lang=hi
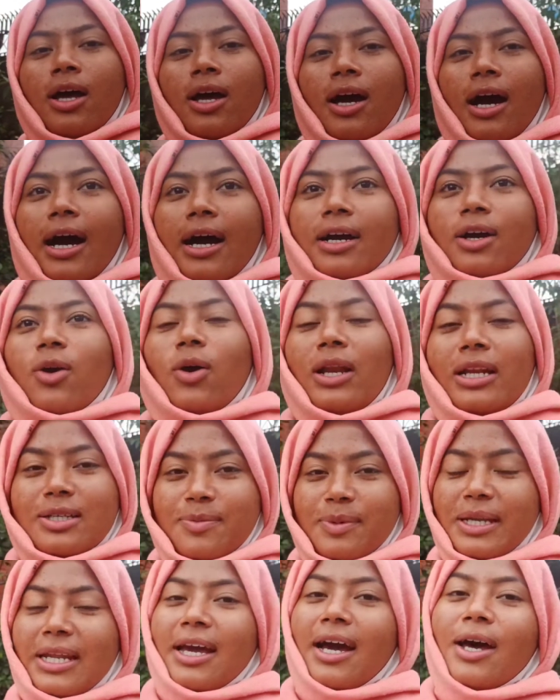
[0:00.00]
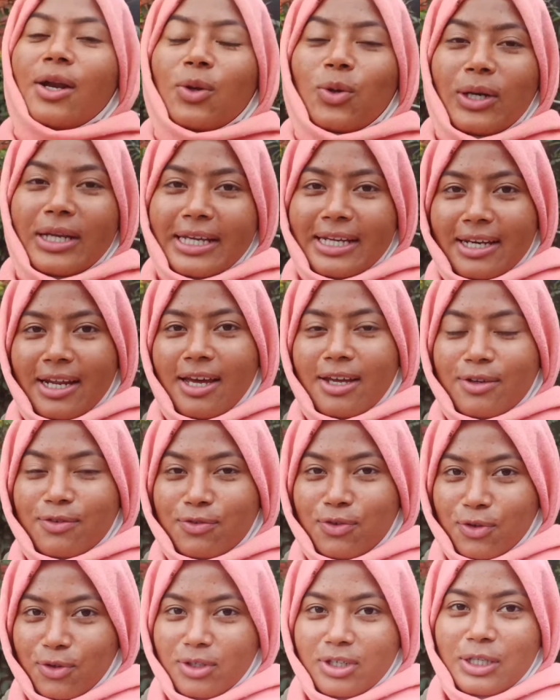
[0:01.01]
हाँ कॉलेज में नया रूल निकला है कि
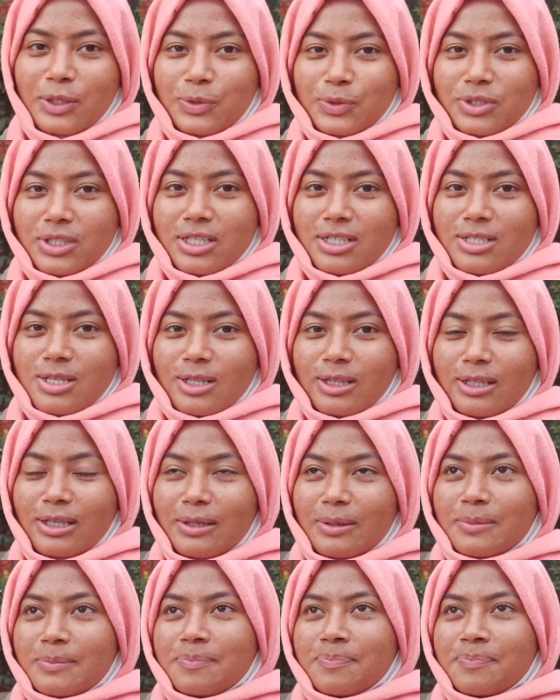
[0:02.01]
फ़ोन नहीं यूज़ कर सकते